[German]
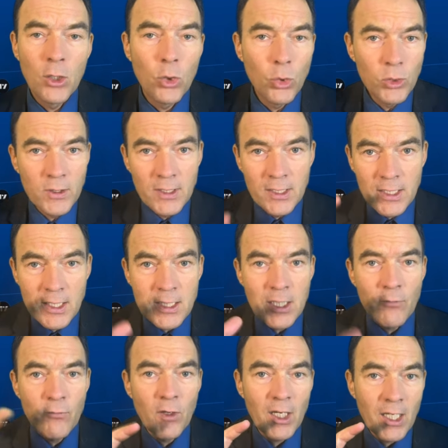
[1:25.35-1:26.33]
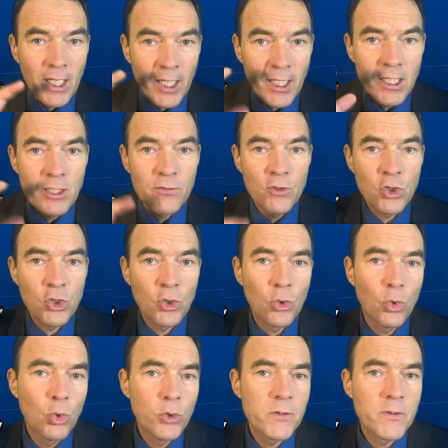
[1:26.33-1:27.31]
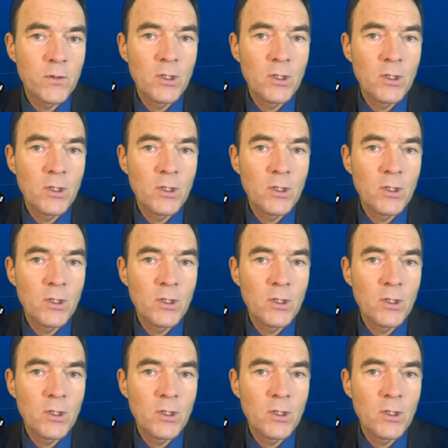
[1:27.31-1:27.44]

Und dieser Vergleich zwischen großen